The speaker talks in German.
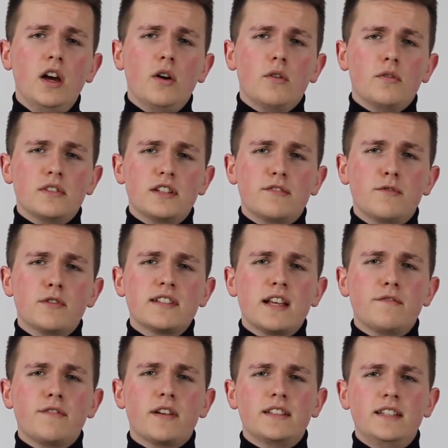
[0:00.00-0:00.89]
und ich würde es
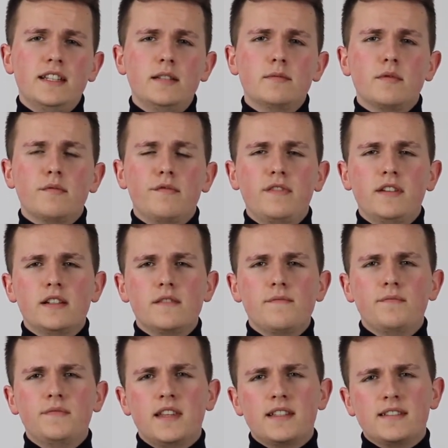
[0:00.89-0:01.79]
einfach jedem empfehlen,
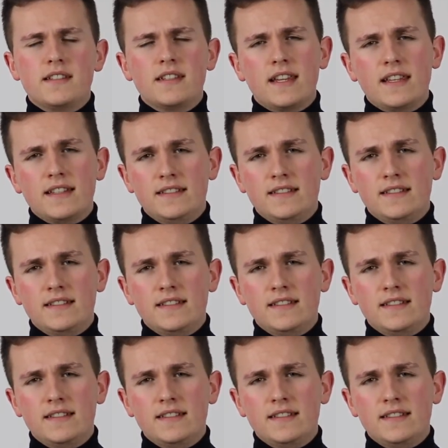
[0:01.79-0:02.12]
der sich,